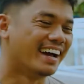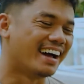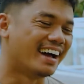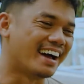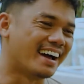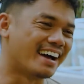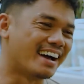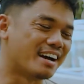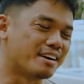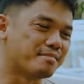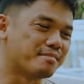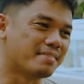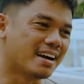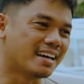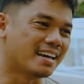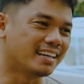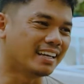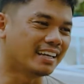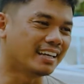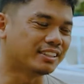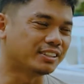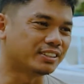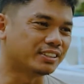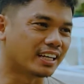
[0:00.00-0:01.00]
Uh, ah, bali
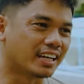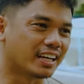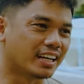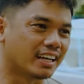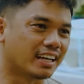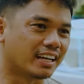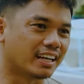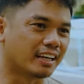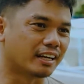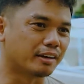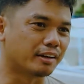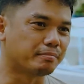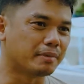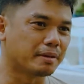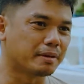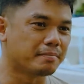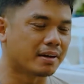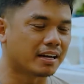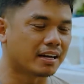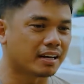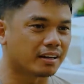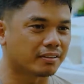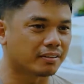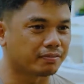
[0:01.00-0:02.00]
ano siya, uh, may
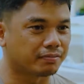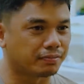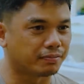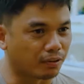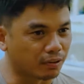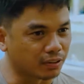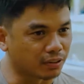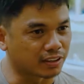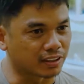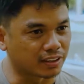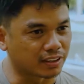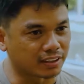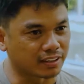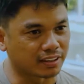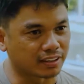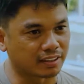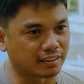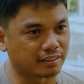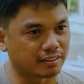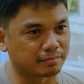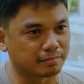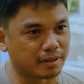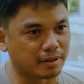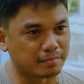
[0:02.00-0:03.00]
mga fault,
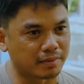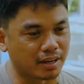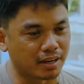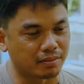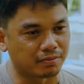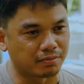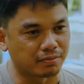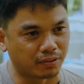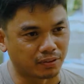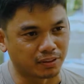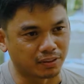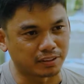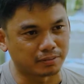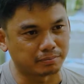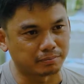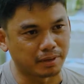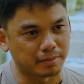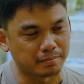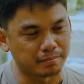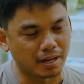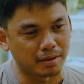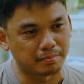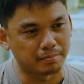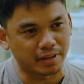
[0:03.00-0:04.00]
may mga fault,
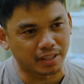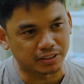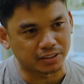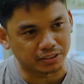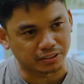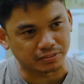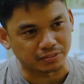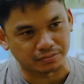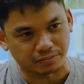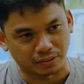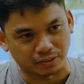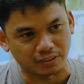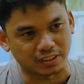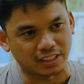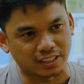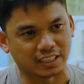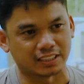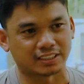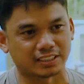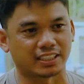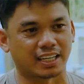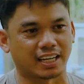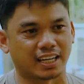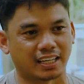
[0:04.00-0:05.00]
may mga major fault
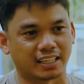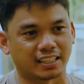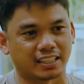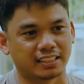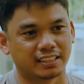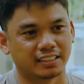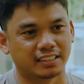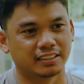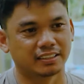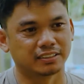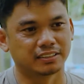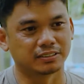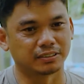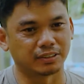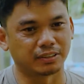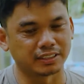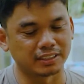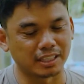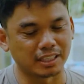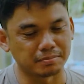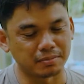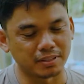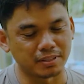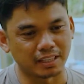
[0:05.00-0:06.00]
lang siya. So
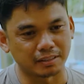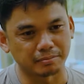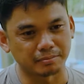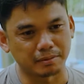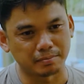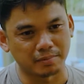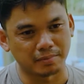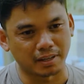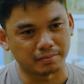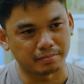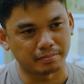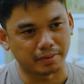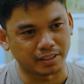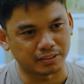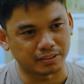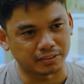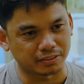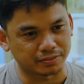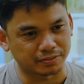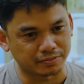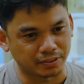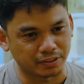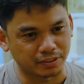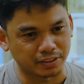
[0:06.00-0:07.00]
example natin may mga
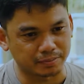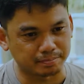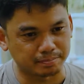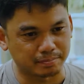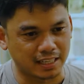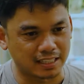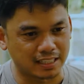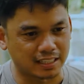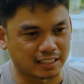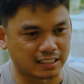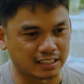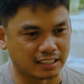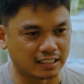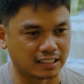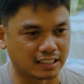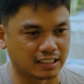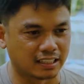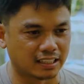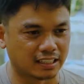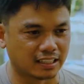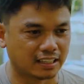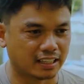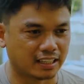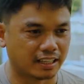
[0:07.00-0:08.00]
major fault, bali
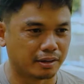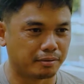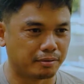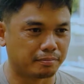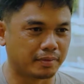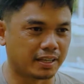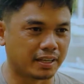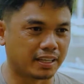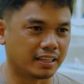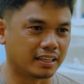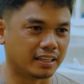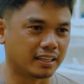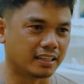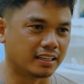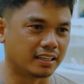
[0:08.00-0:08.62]
may